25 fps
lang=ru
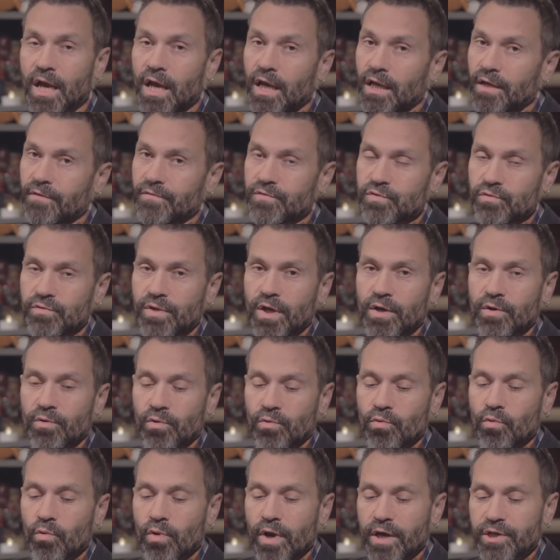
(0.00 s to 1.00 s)
и всю
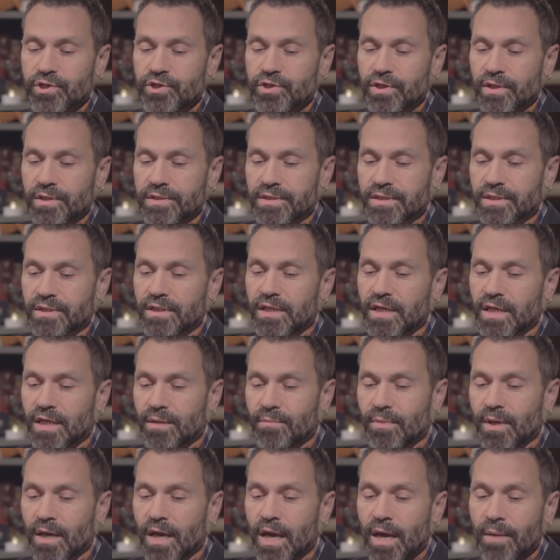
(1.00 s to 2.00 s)
дорогу угощался
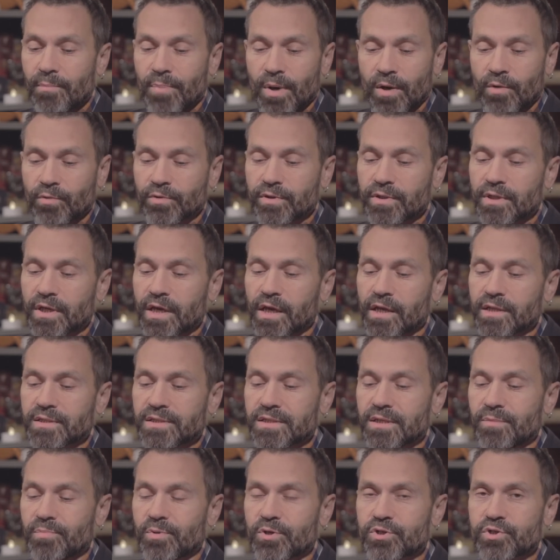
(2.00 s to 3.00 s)
дынями, покуда наконец
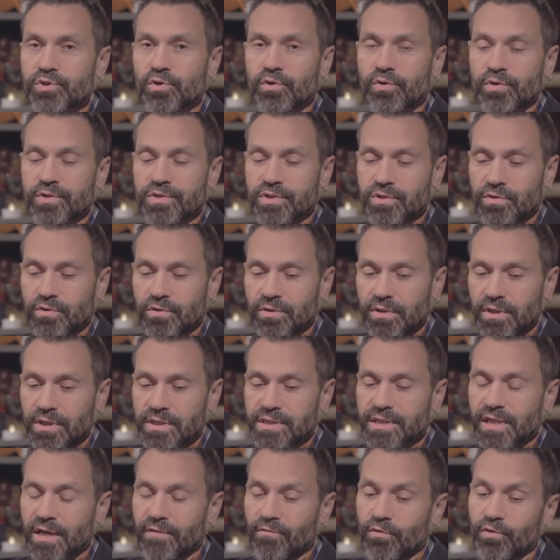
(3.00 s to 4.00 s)
не пришел к сонной,
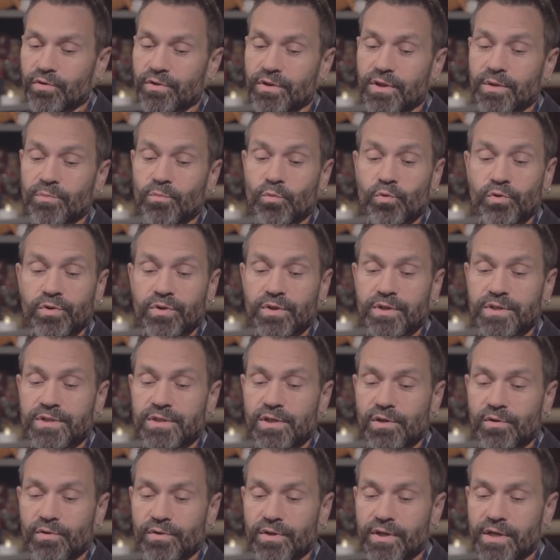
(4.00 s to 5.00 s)
зловонной, мутной
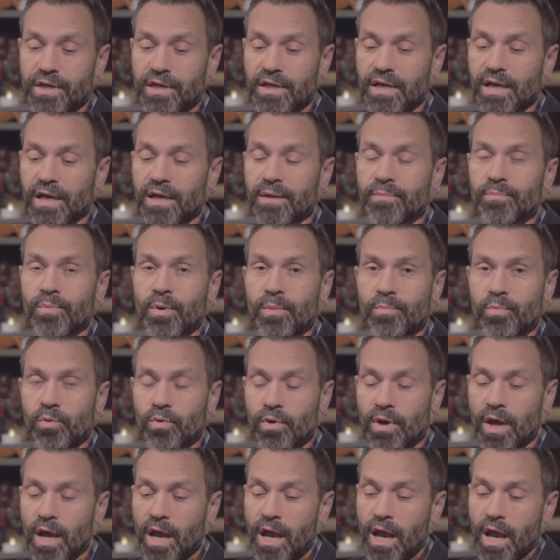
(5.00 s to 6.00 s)
зеленой реке
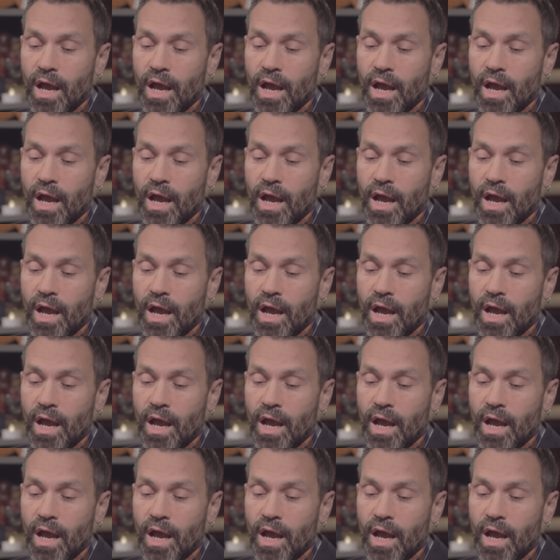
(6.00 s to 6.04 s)
Лимпопо,